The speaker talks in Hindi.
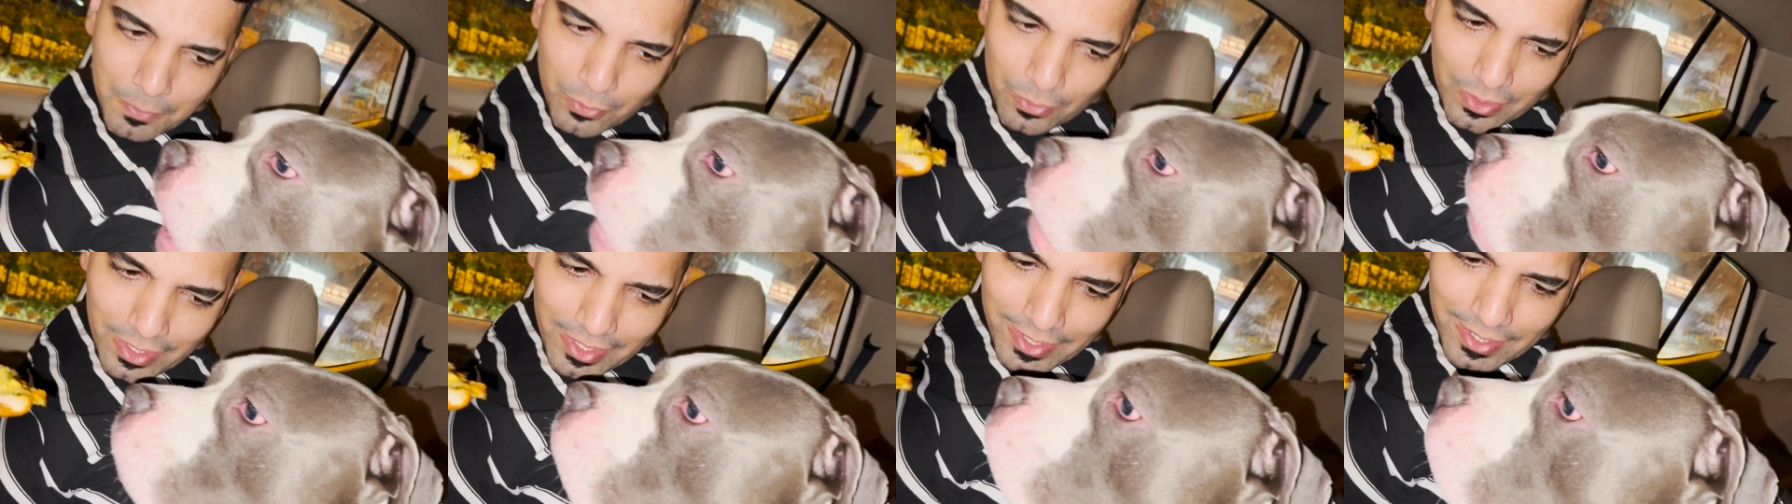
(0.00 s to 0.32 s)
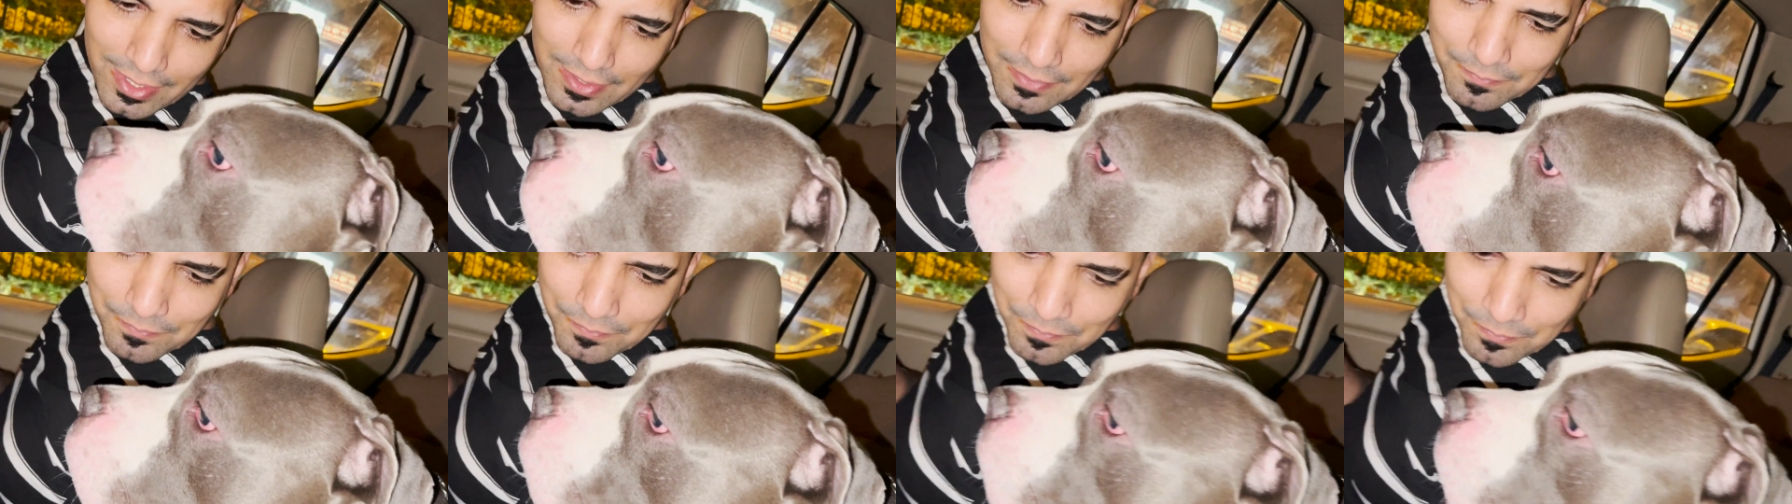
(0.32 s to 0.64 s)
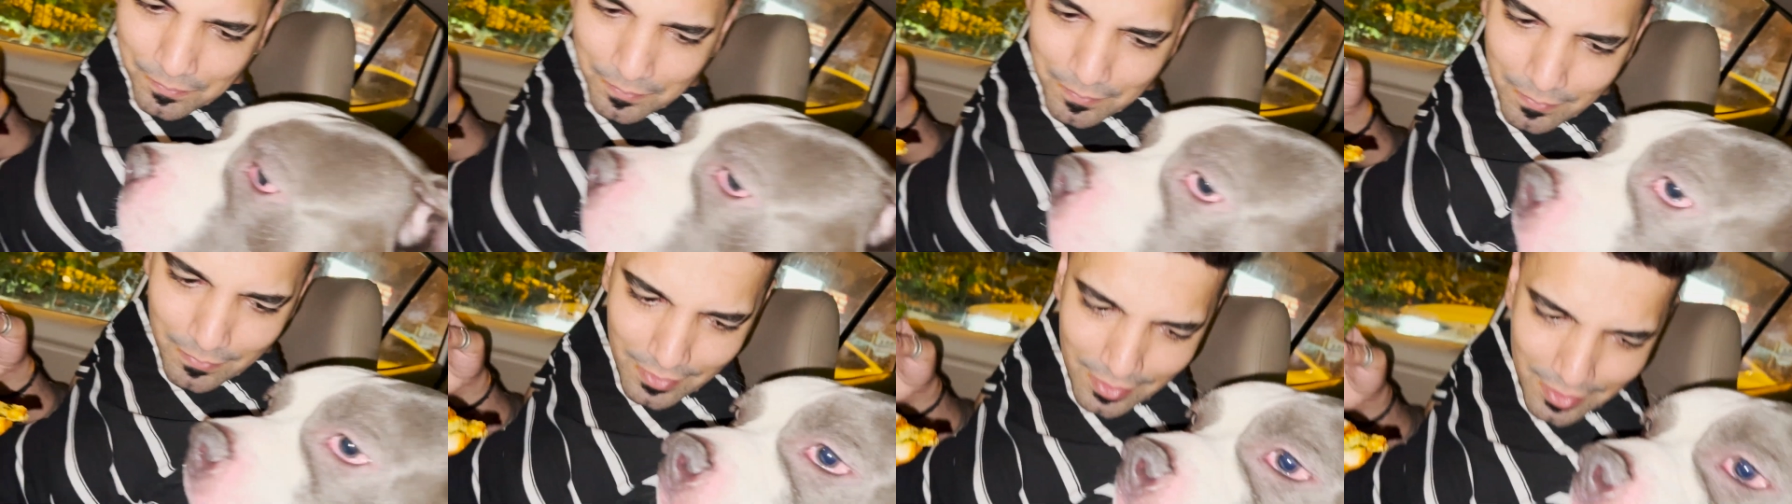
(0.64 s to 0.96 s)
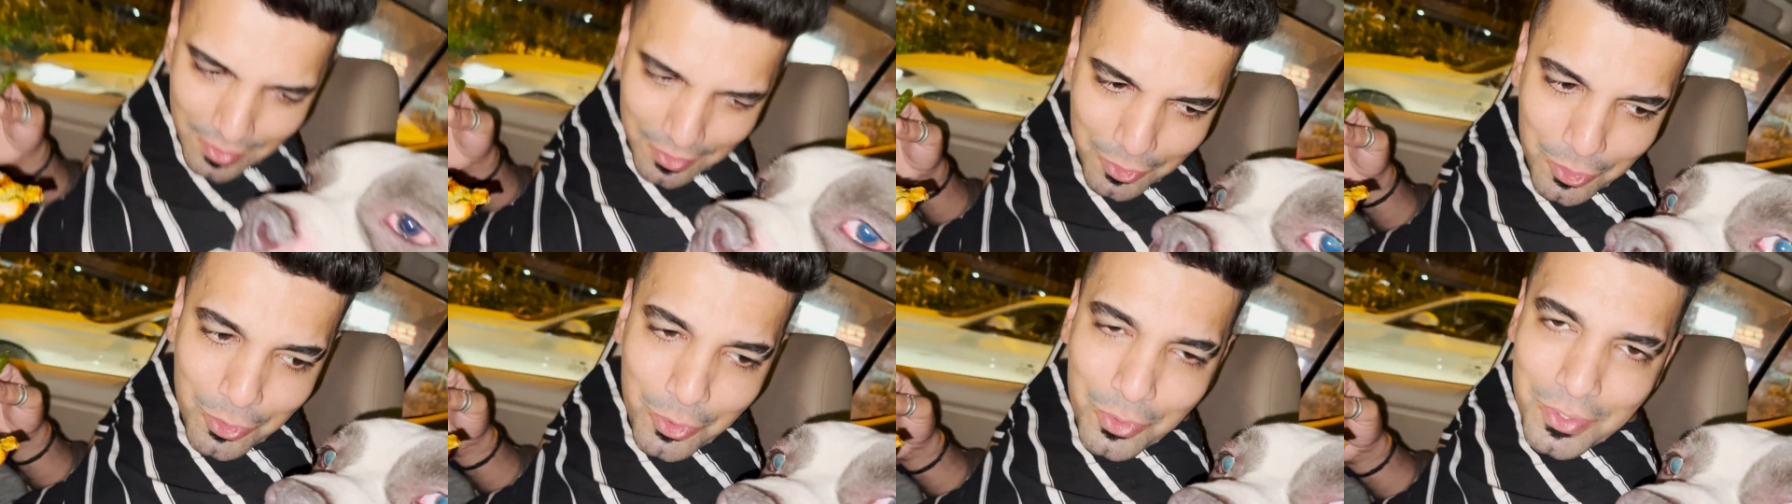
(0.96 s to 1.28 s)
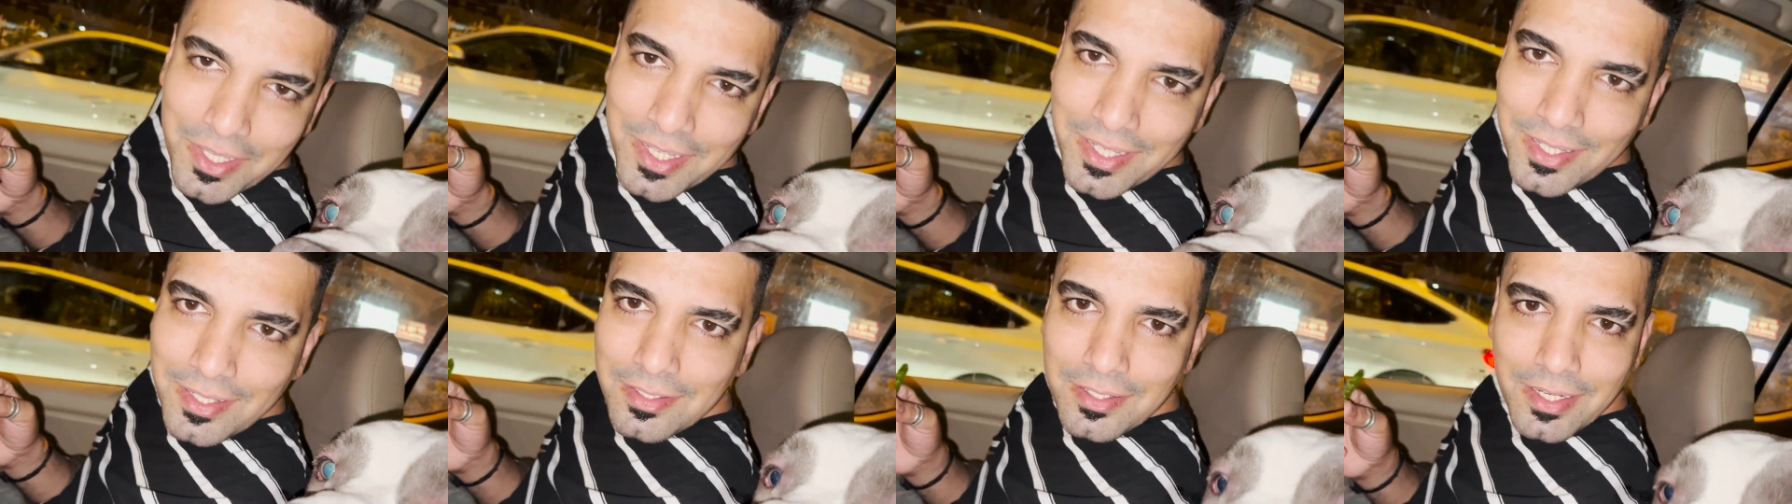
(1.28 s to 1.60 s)
पाव खाएगा
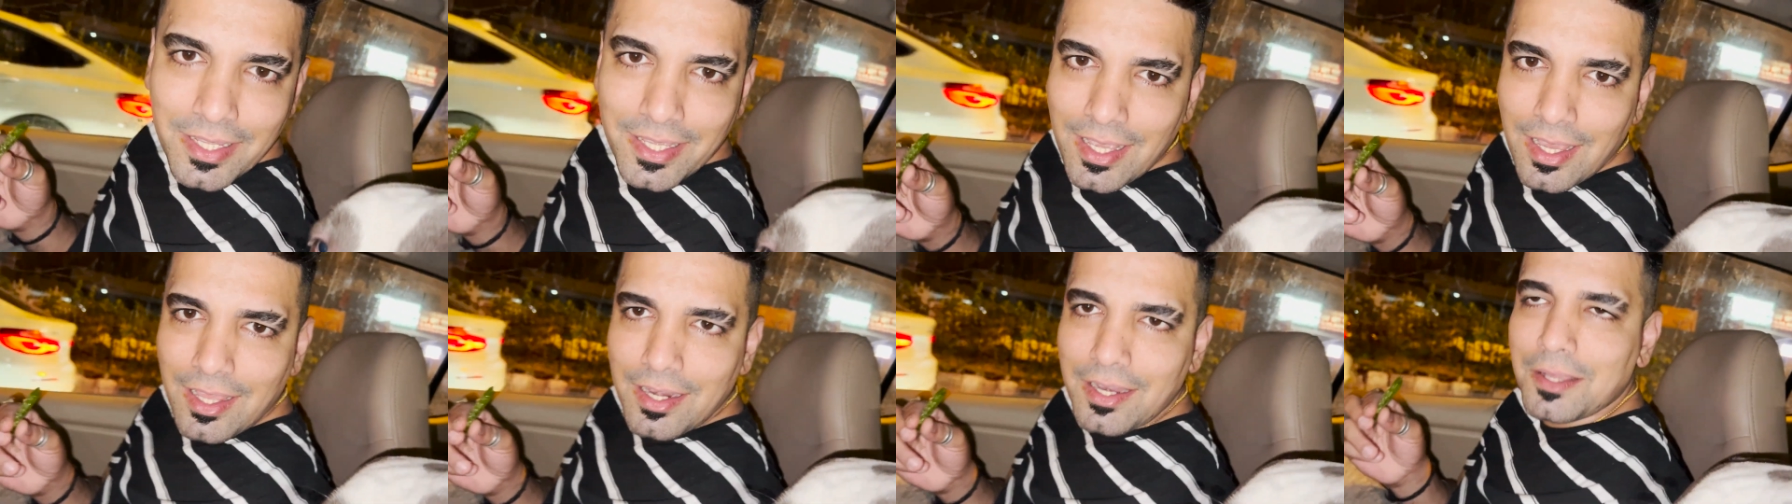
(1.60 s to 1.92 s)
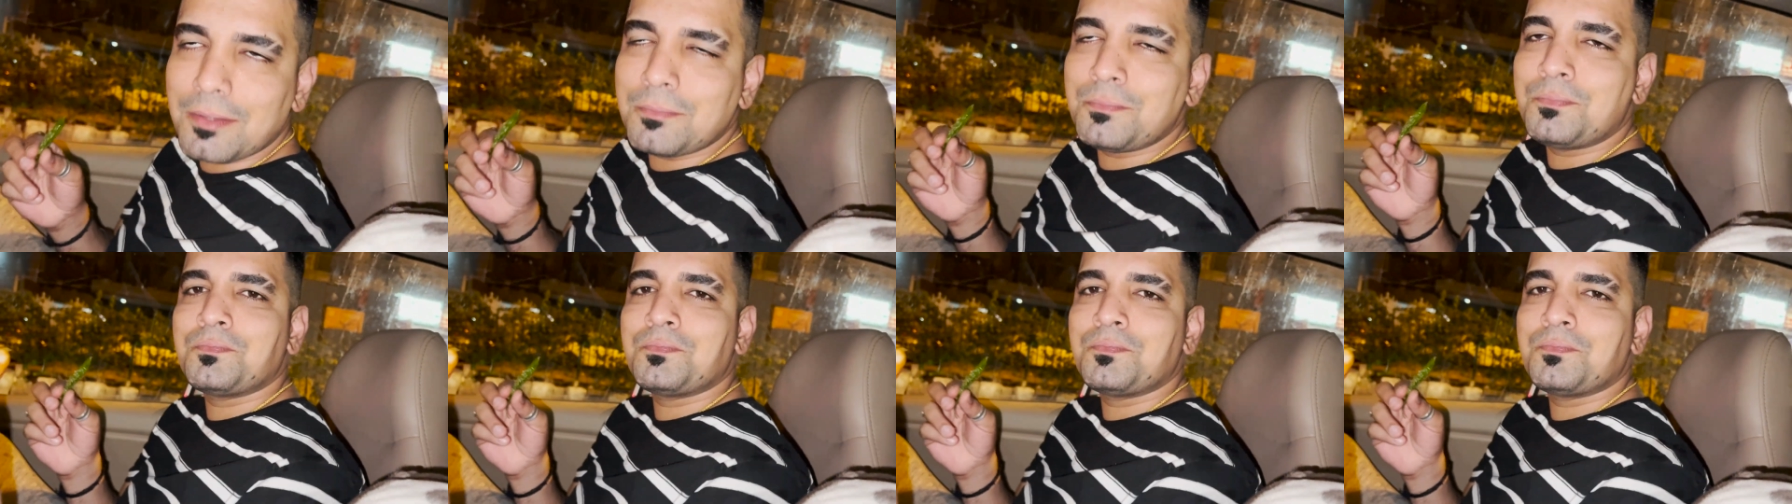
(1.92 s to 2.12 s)
नहीं खाना